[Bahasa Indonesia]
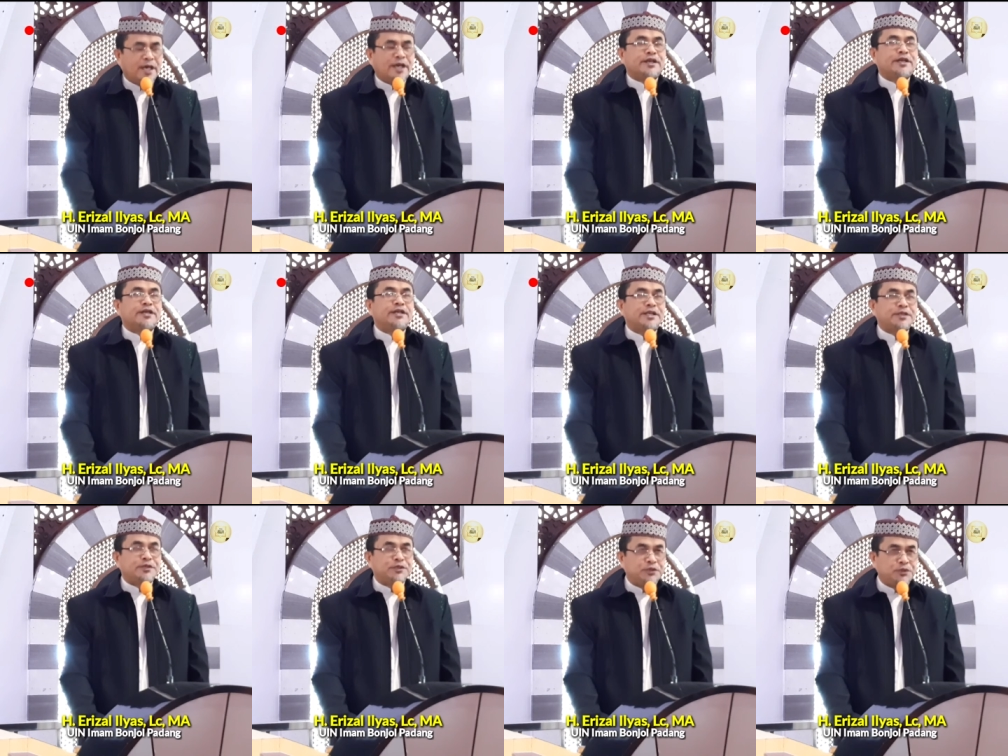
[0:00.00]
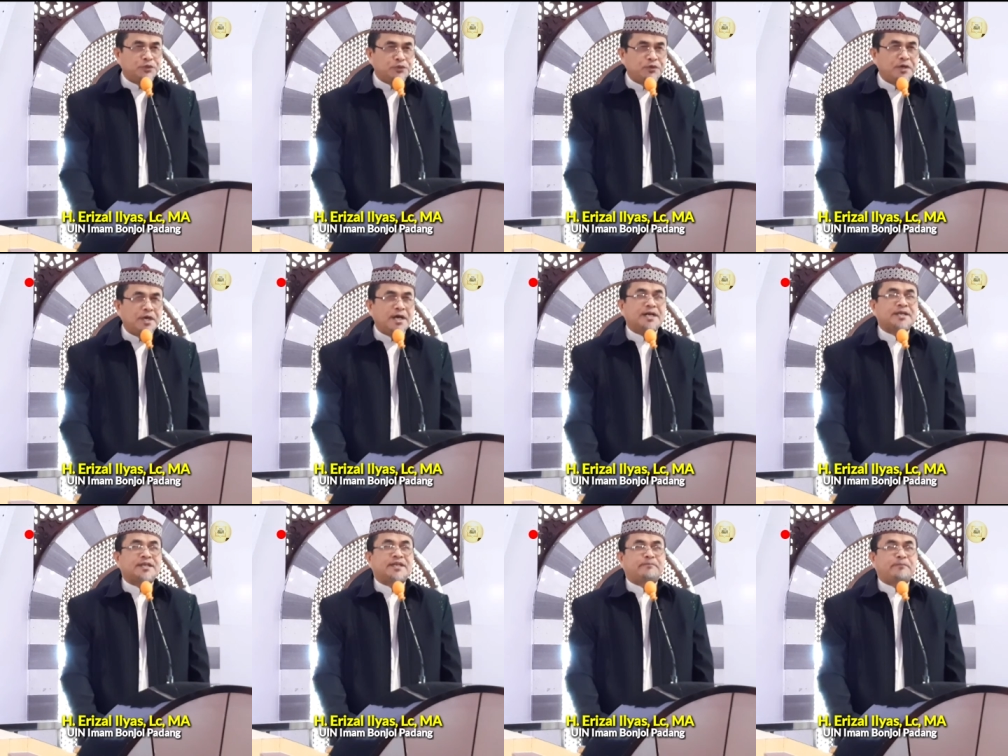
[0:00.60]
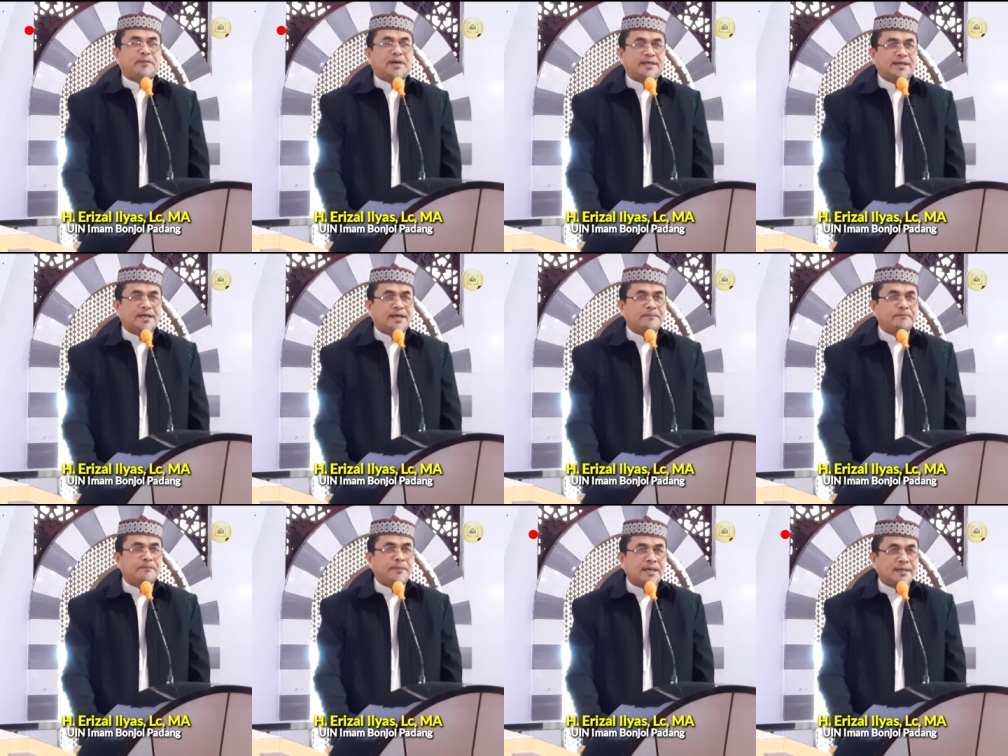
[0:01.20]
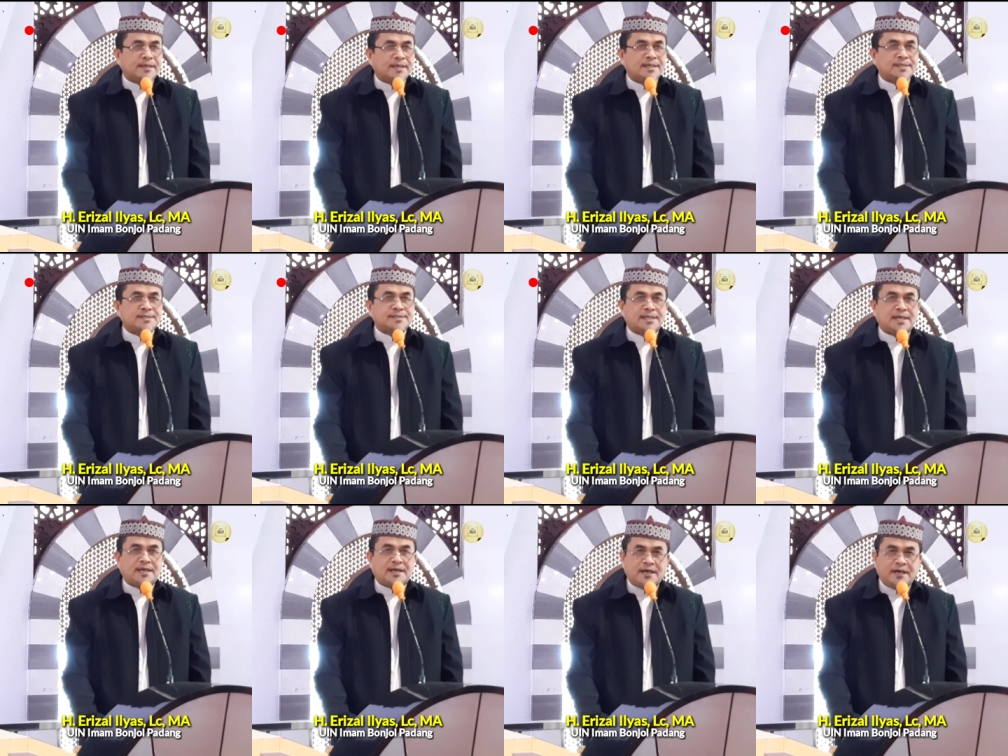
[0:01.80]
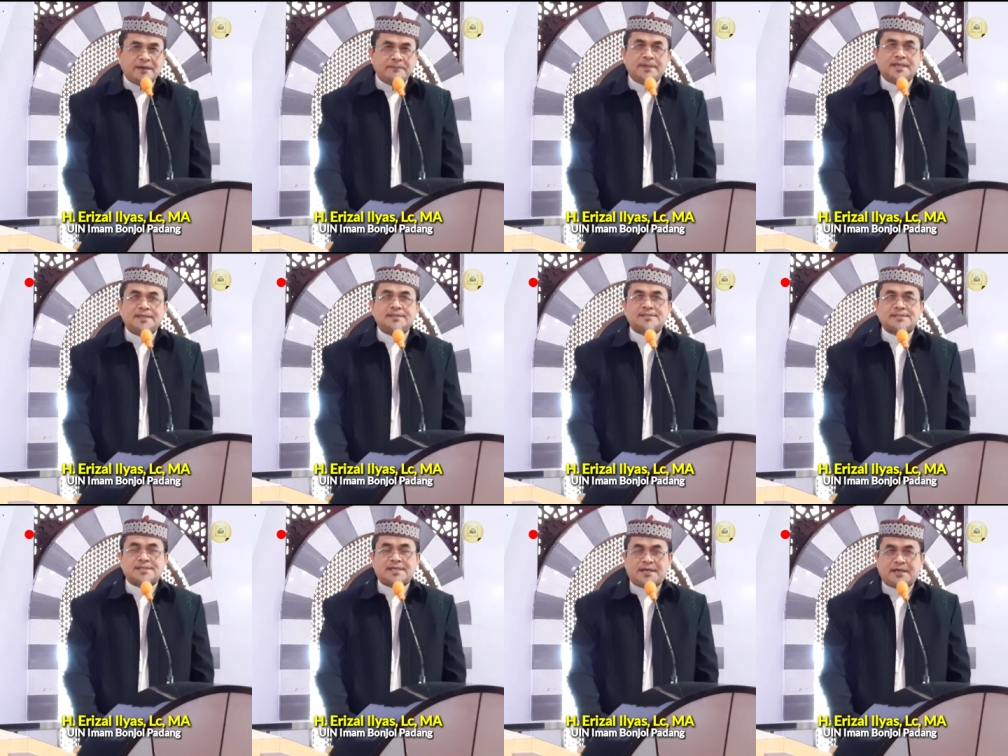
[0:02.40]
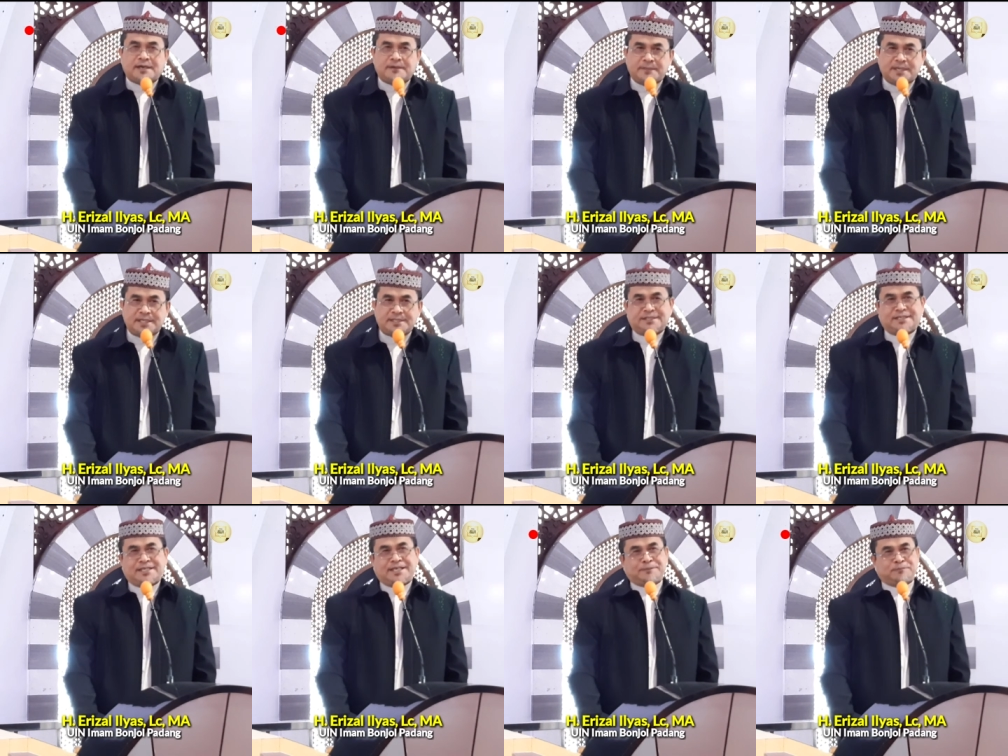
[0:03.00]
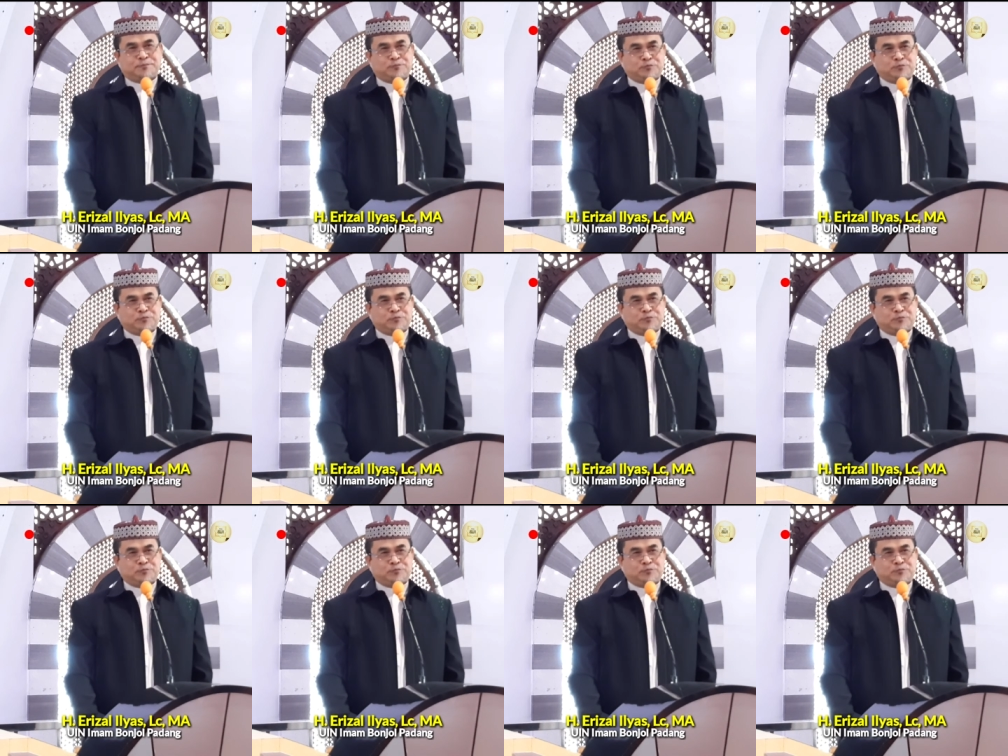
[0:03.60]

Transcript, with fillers: dan juga kepada para sahabat-sahabatnya.